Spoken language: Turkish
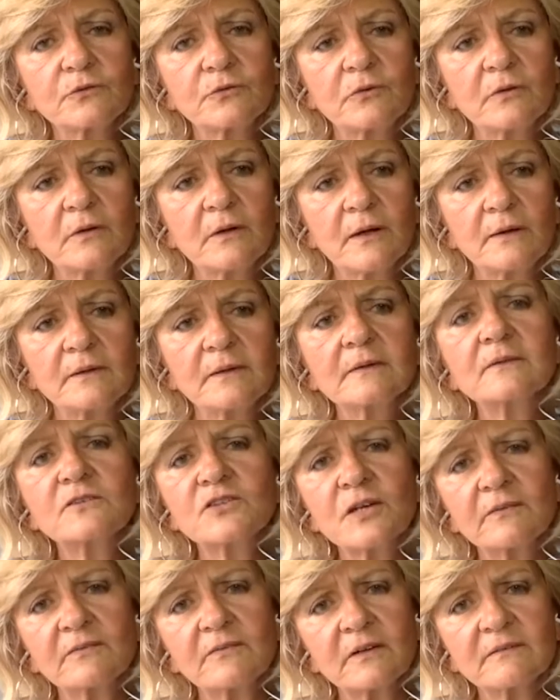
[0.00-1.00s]
dünyanın
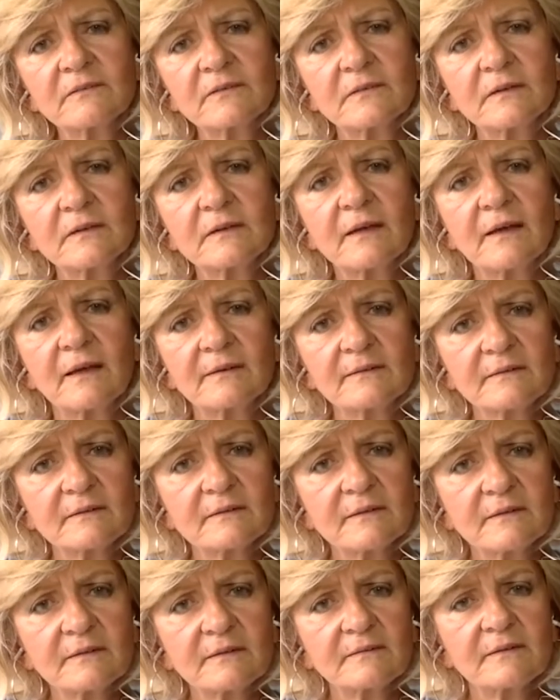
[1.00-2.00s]
çevresini
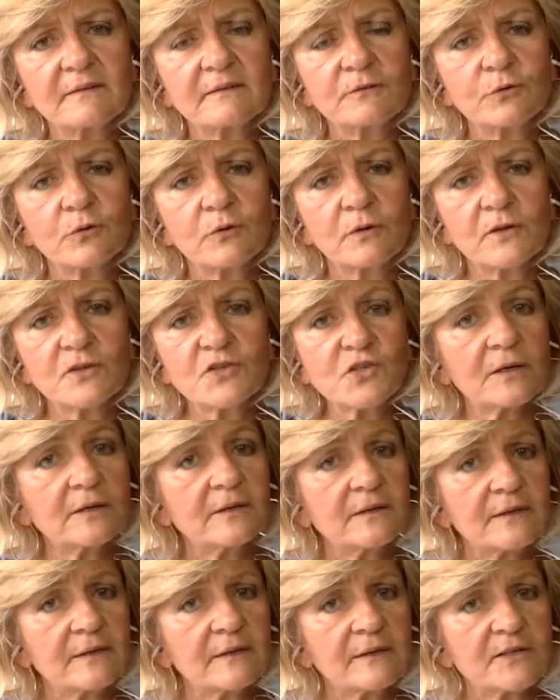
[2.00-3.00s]
kesintisiz
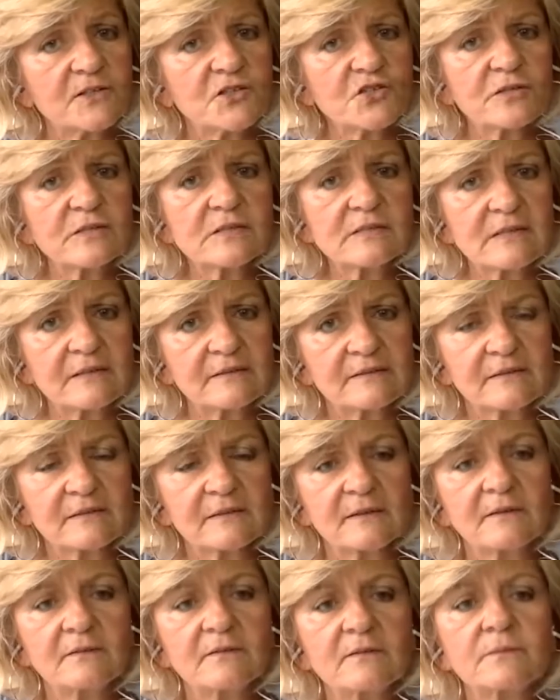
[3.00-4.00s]
dolaşan ilk kişi
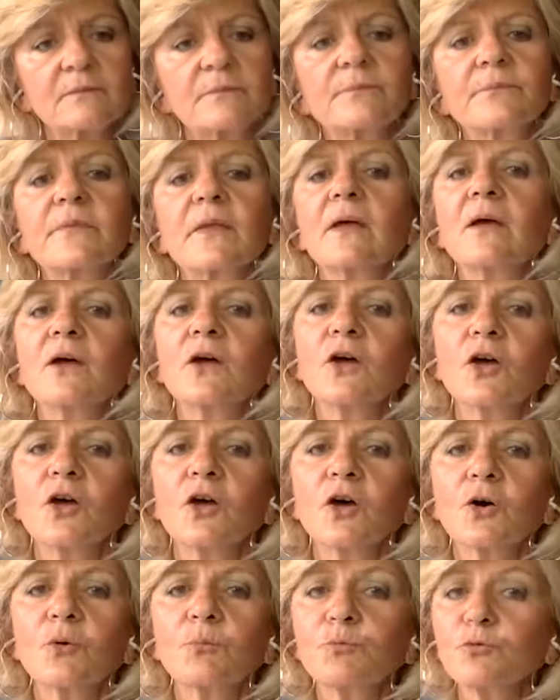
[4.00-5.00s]
sizsiniz.
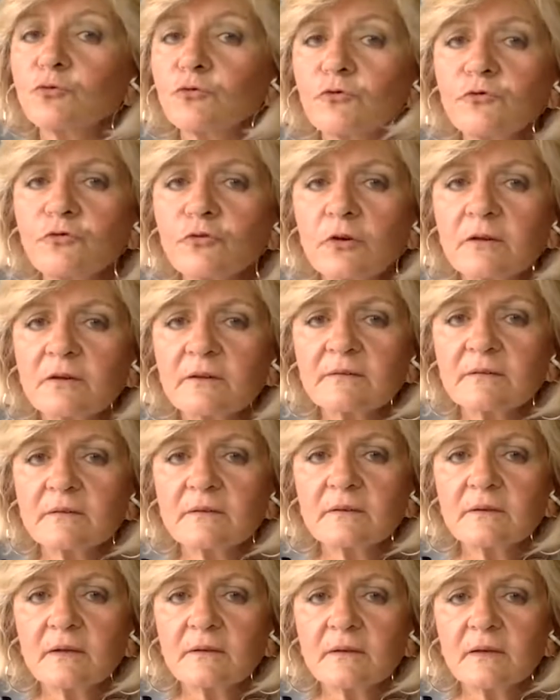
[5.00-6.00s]
Bunun
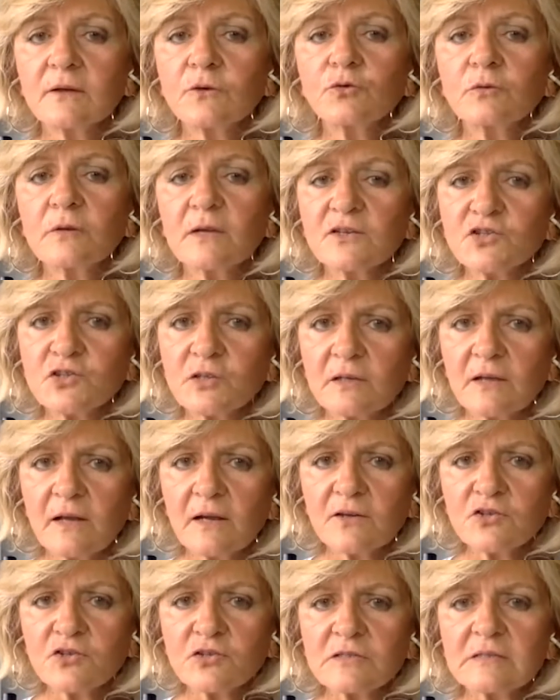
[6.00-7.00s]
sonrasında da güneş
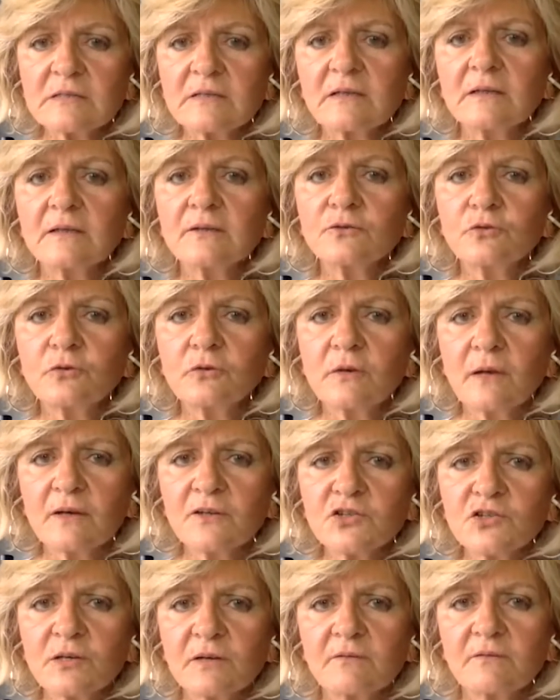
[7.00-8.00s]
enerjisiyle
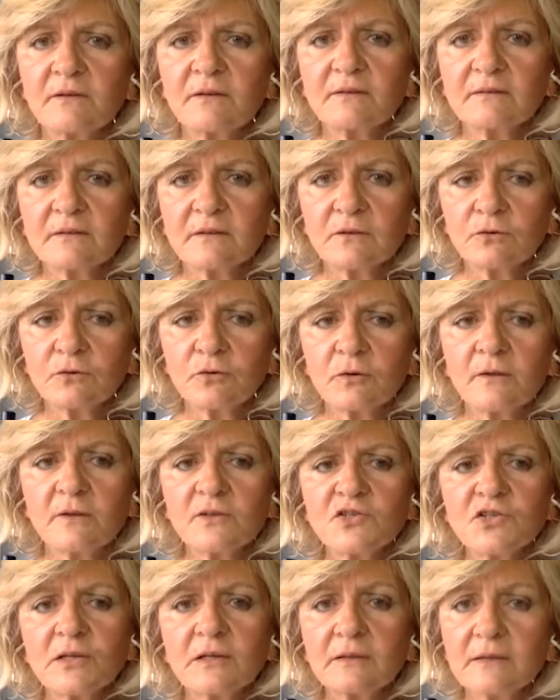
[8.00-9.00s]
dünya çevresini
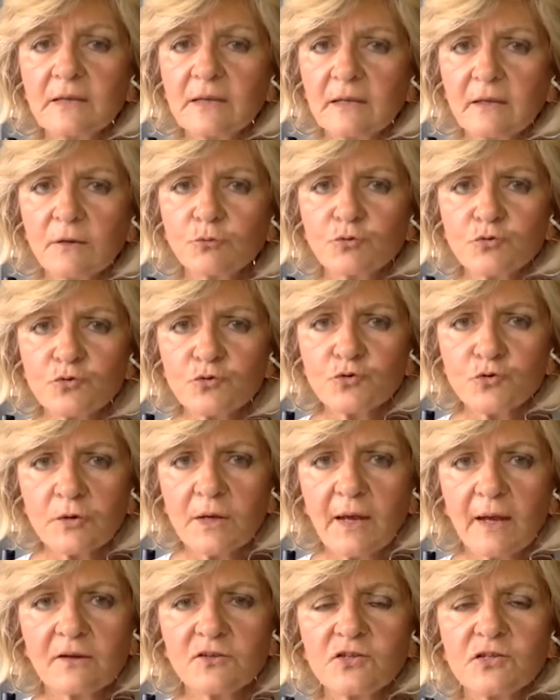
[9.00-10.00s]
dolaşan ilk uçuşu
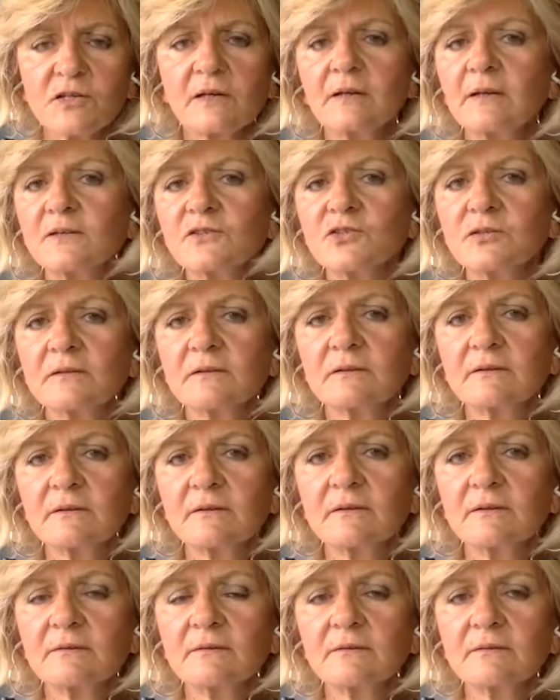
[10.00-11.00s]

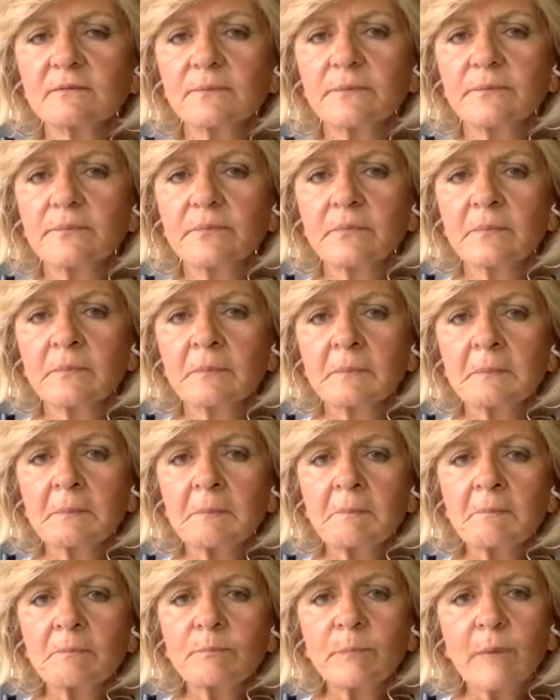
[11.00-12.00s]
gerçekleştirdiniz.
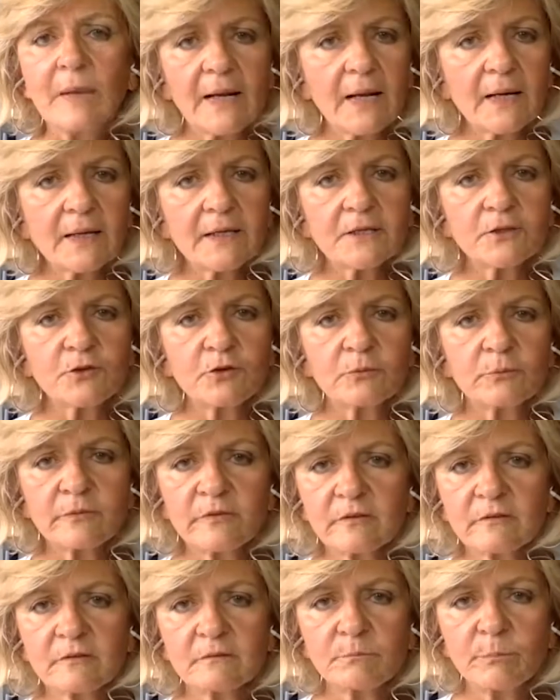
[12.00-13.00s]
Merak ediyorum
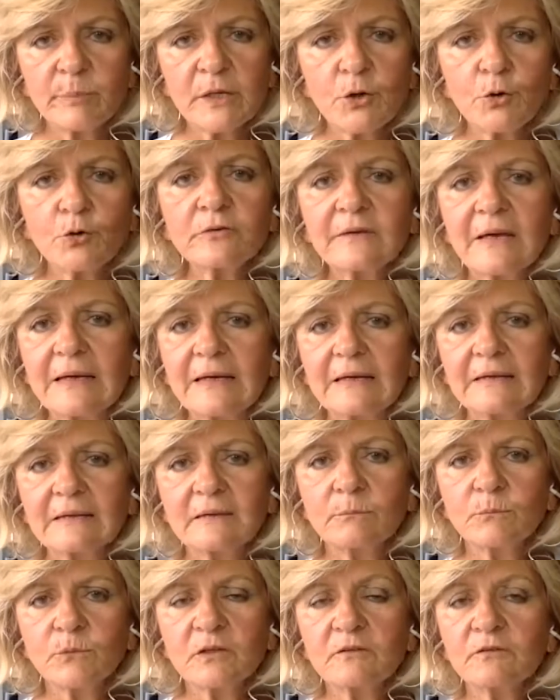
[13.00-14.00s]
sizin pilot
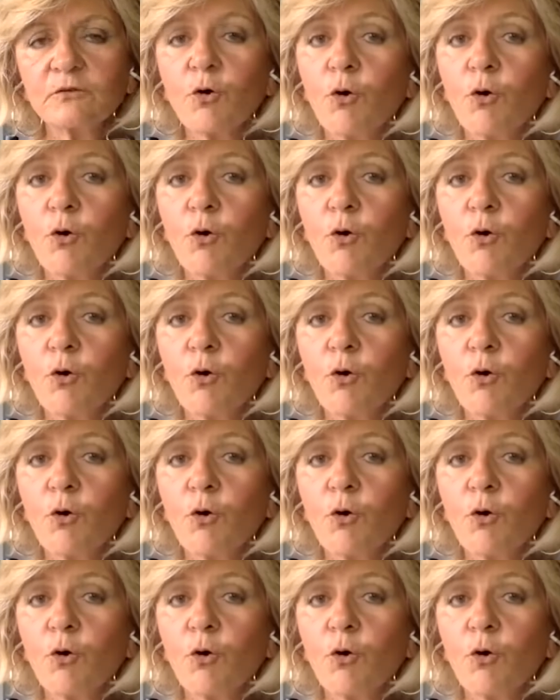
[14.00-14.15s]
eğitiminiz